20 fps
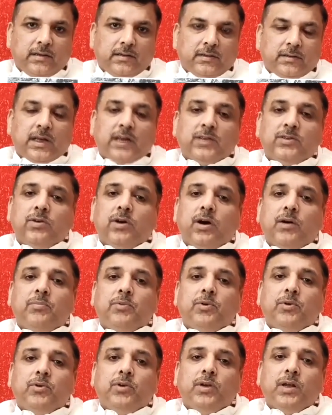साथियों आप
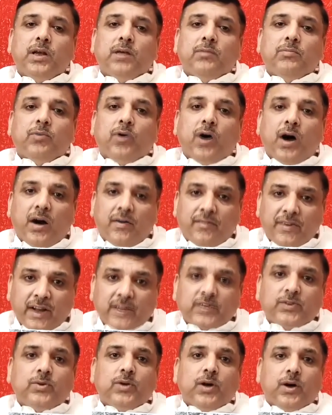लोगों ने एक मुहावरा
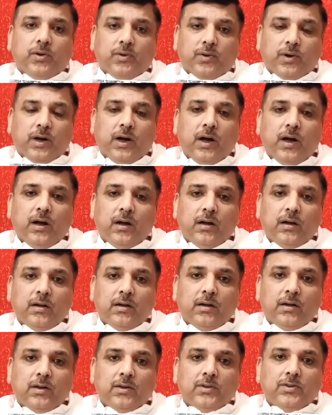सुना होगा
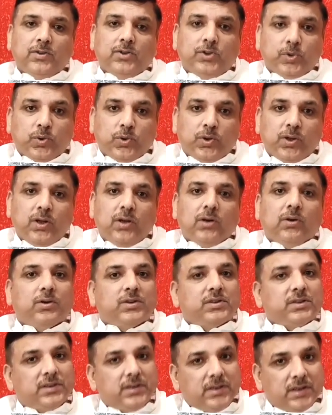चोरी और
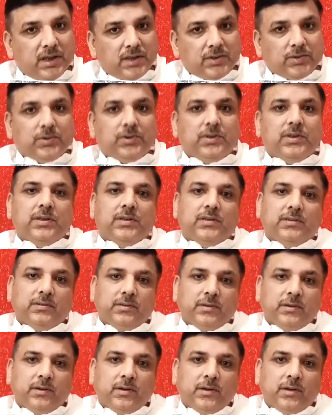सीना चोरी
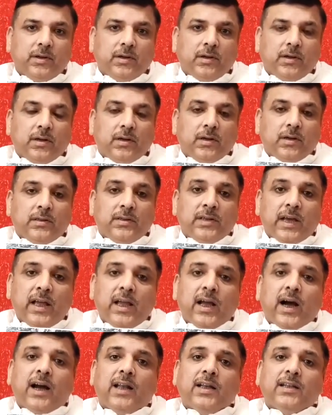यही
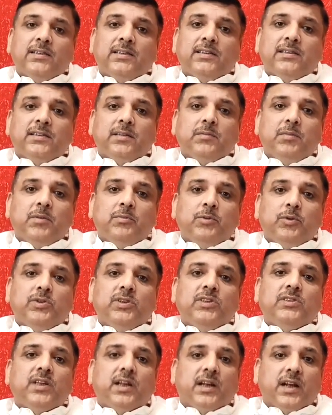हालत इस समय मोदी
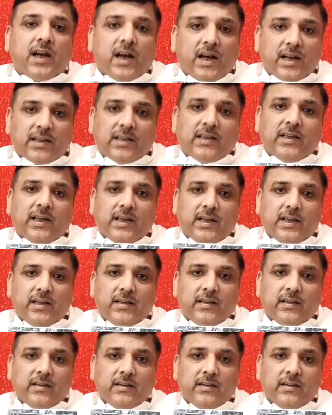सरकार की है